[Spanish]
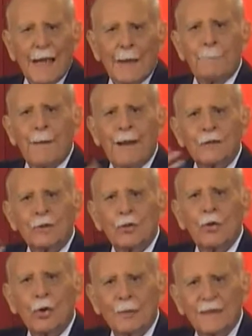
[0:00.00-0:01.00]

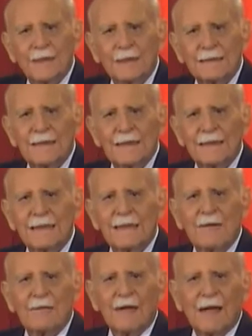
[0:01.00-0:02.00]
expertos lobistas y
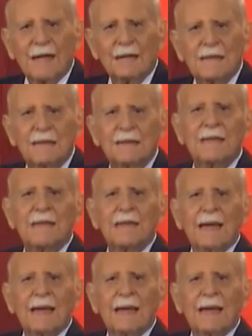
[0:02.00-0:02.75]
traficantes